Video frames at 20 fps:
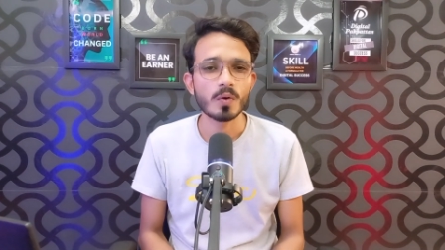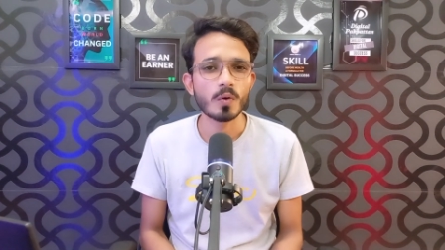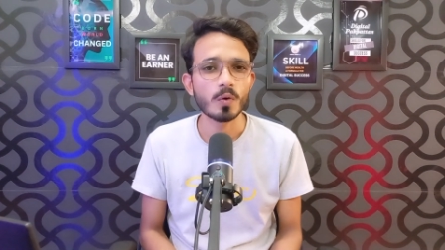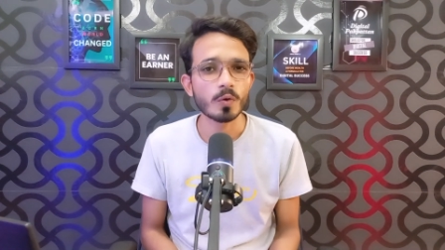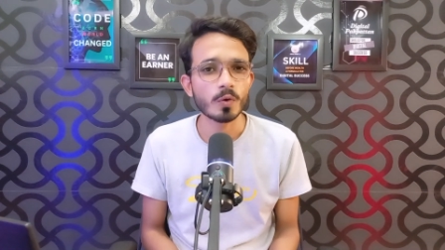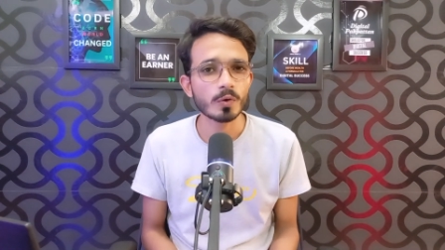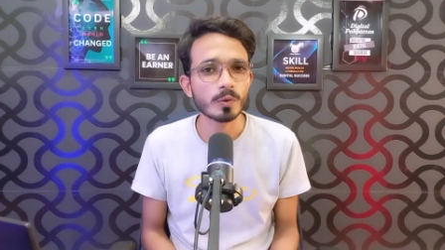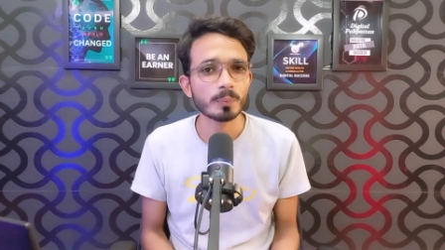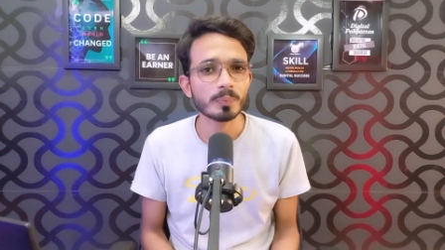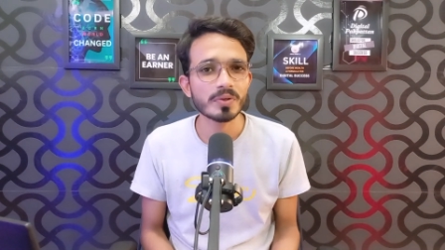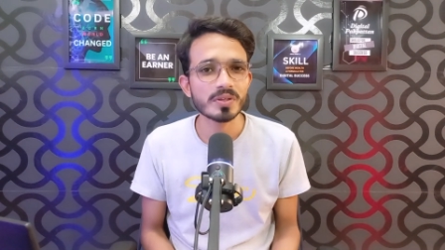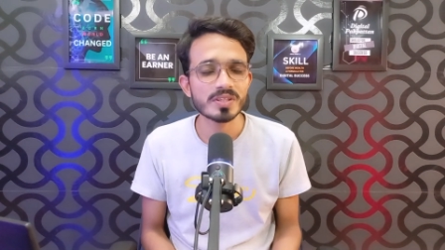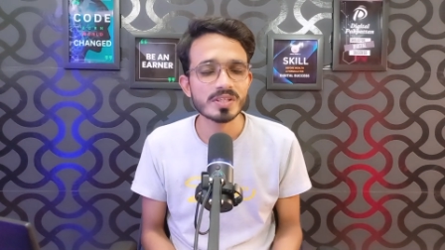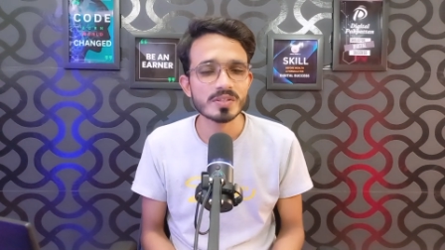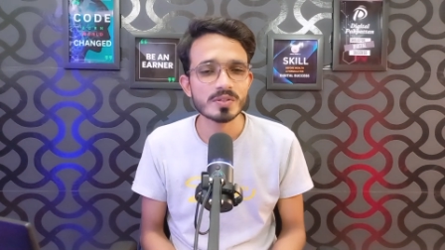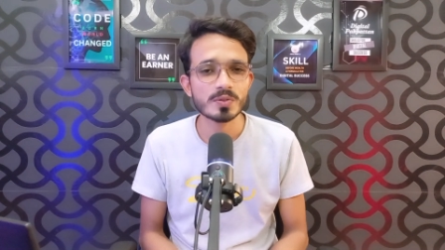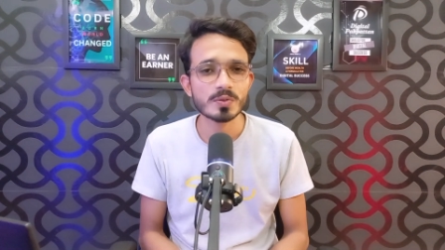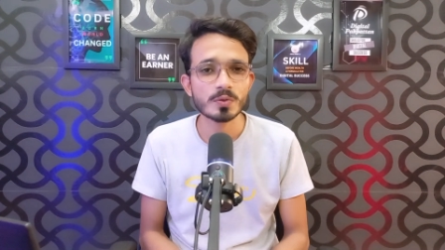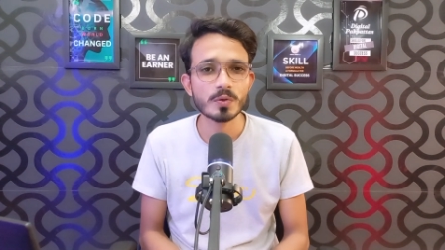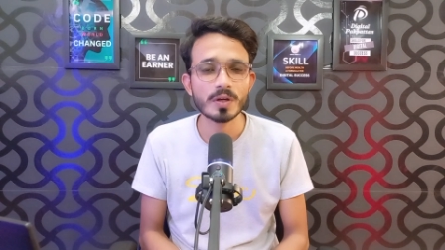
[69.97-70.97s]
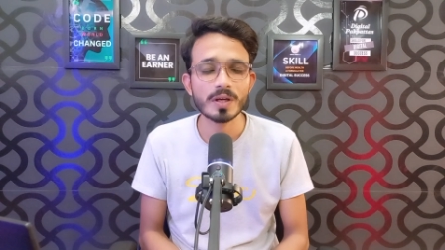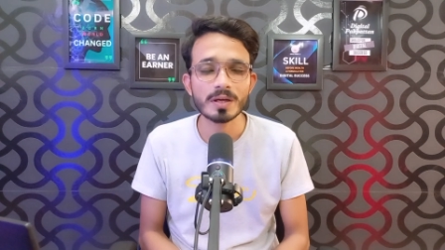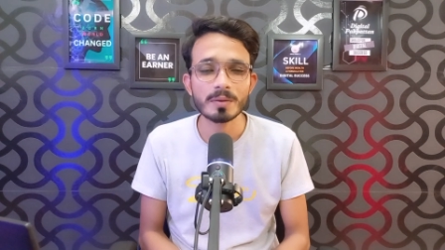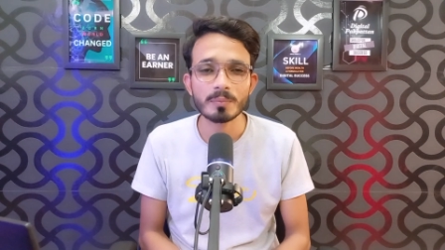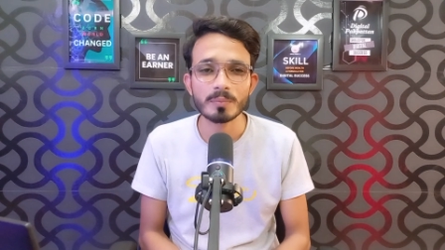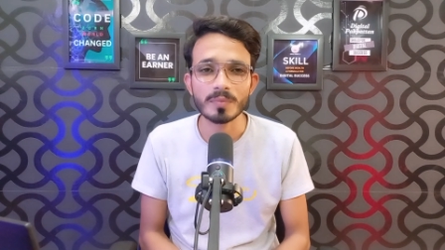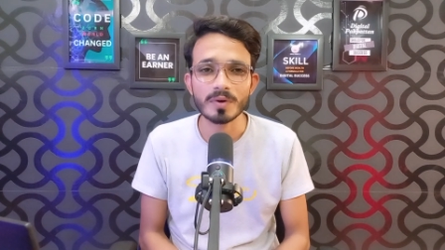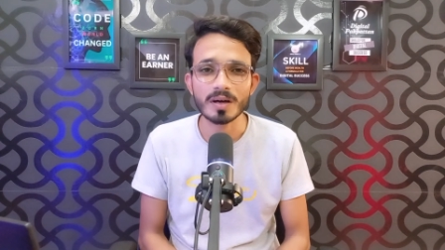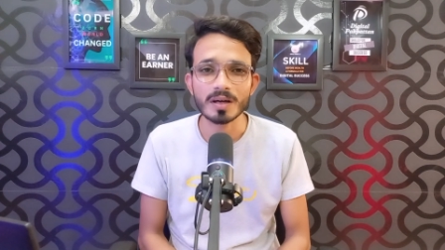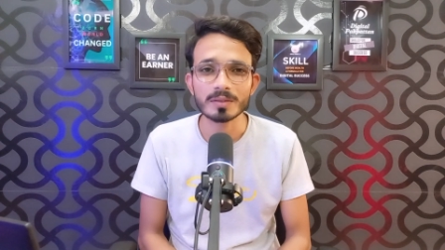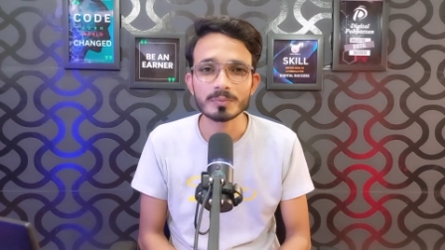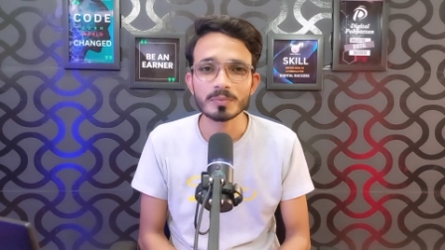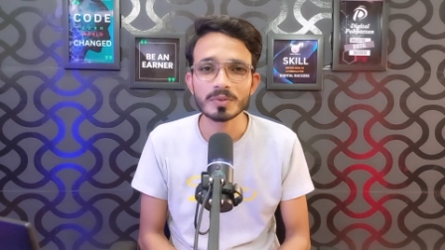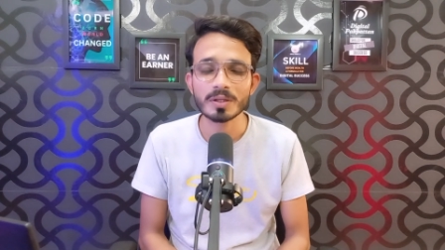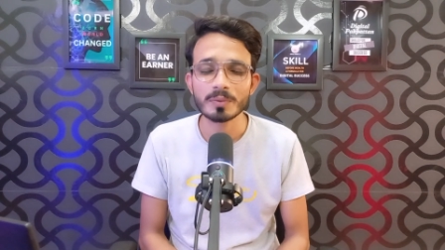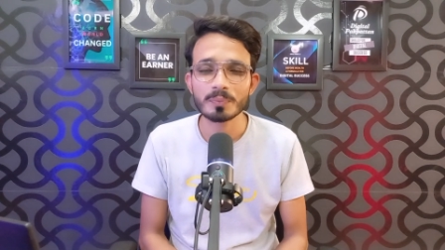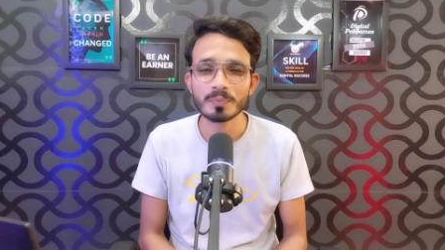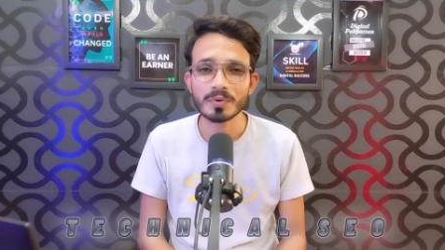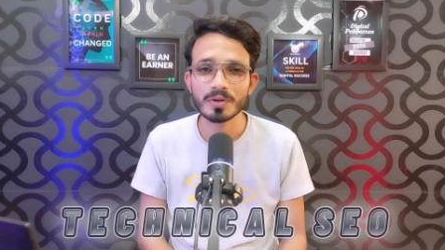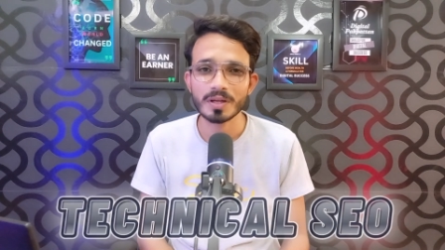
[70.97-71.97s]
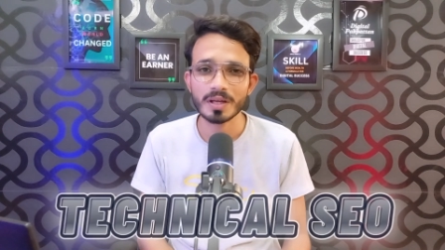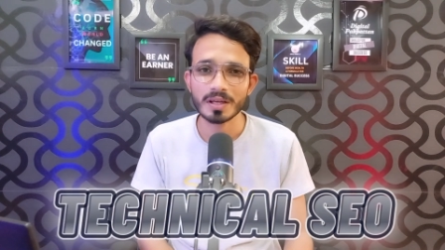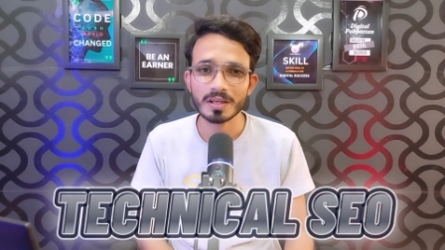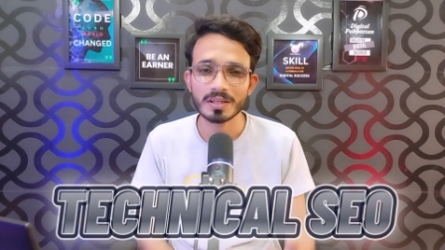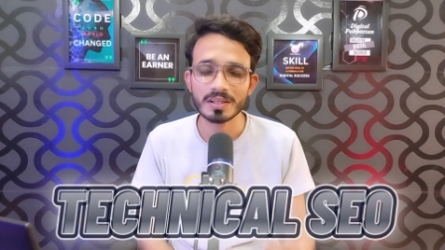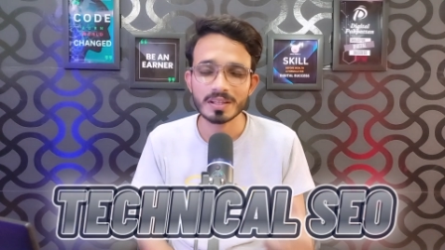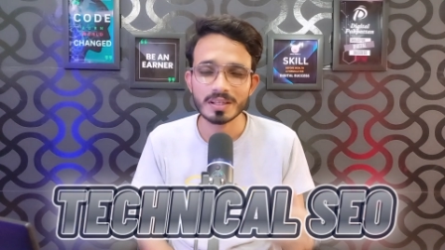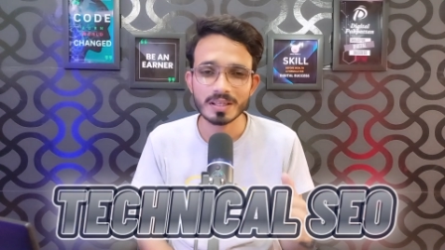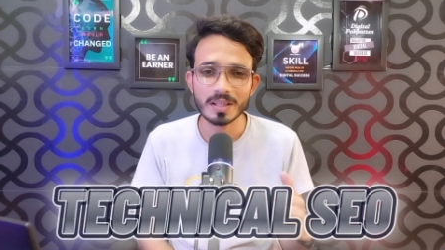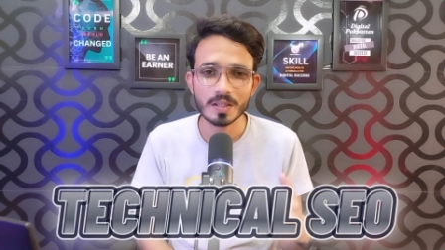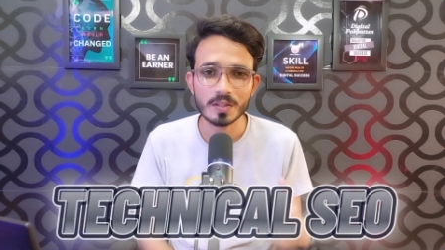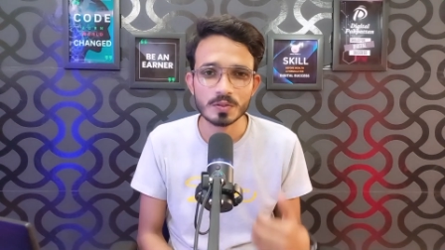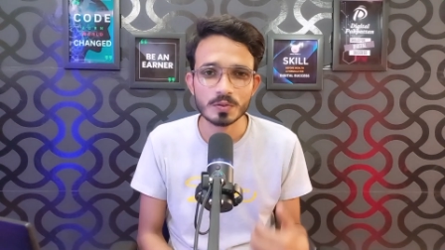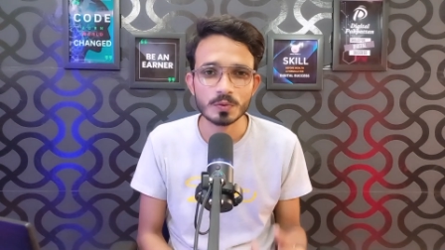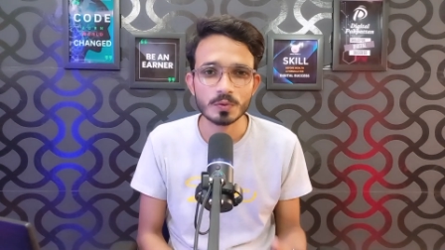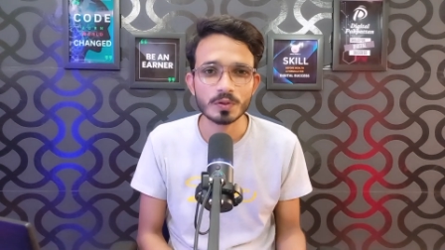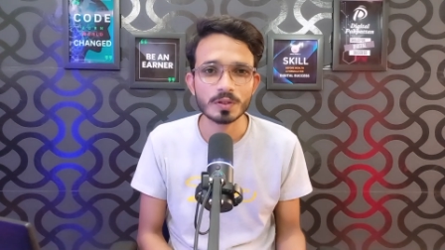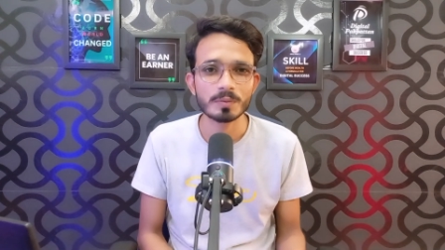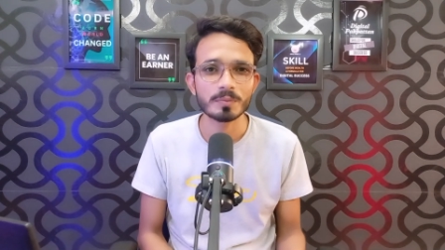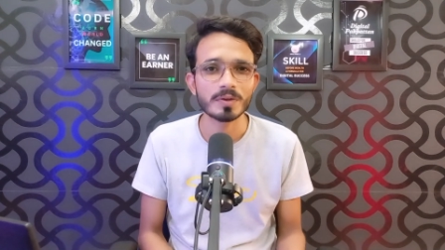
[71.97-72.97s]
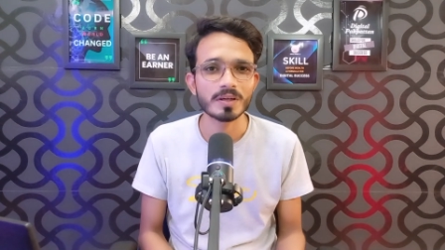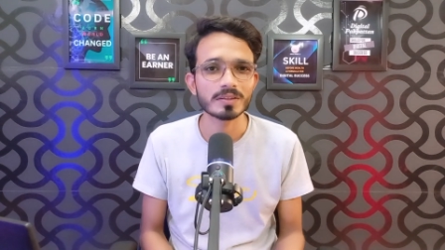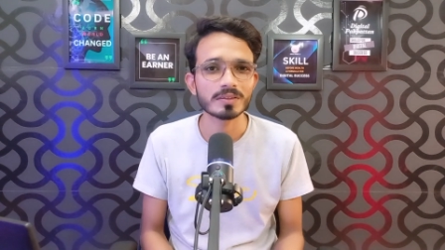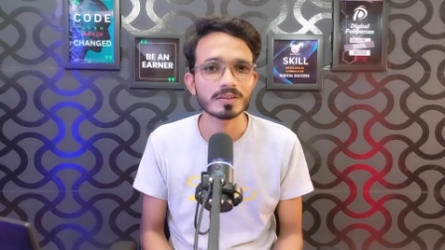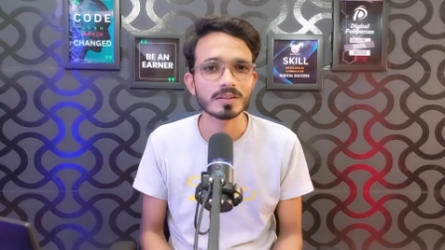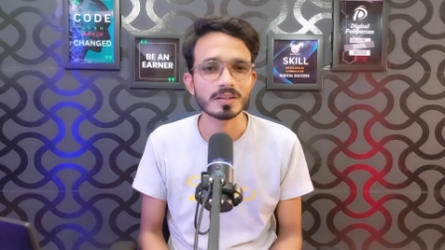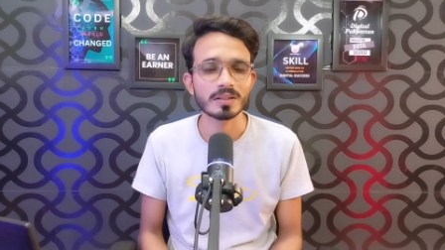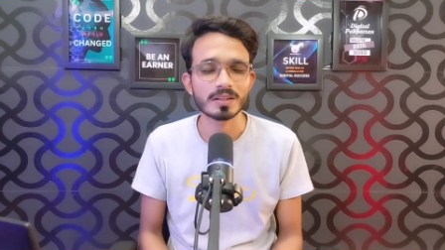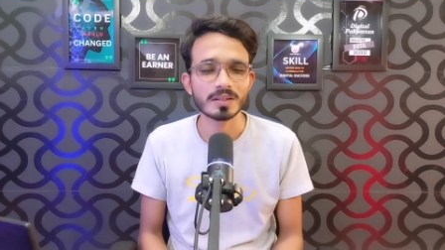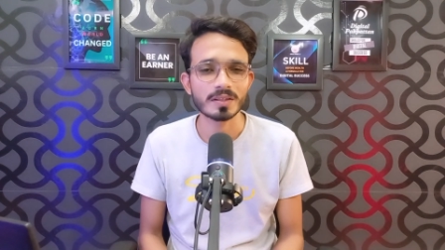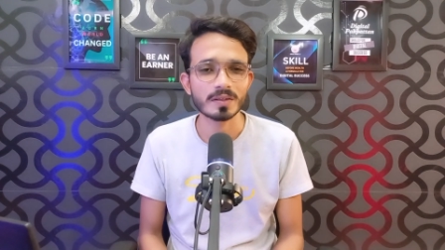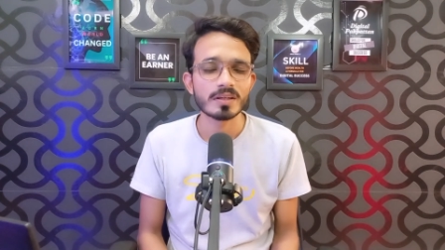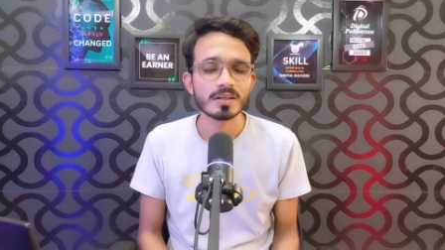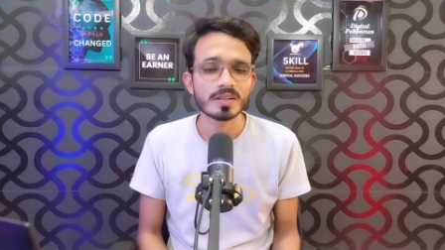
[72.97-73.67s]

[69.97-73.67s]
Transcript: ऑन पेज एस के बाद में हम टेक्निकल एस e की बात करेंगे